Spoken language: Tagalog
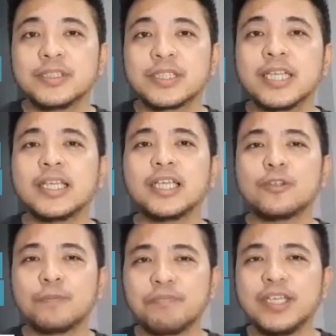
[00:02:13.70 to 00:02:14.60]
kanya
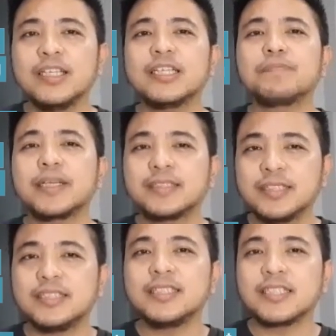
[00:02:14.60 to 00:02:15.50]
itong pilit
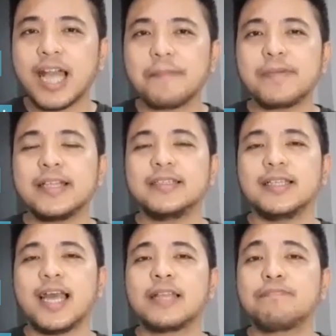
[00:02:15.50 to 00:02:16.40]
pagsisikapan
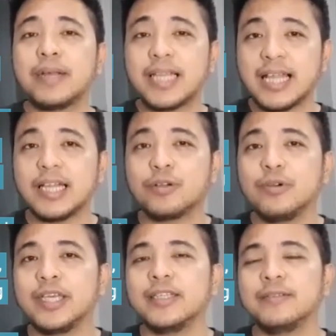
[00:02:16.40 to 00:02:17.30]
at
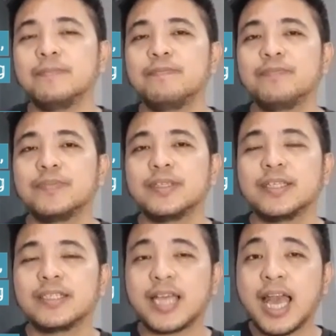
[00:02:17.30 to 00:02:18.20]
palalaguin
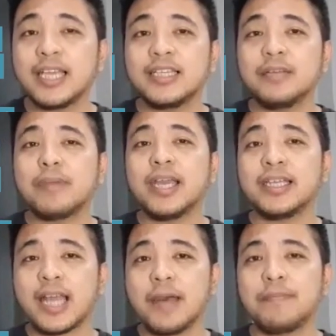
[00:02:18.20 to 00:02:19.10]
kahit na
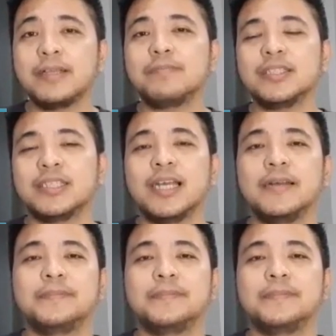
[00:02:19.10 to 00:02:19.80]
mahirapan pa siya.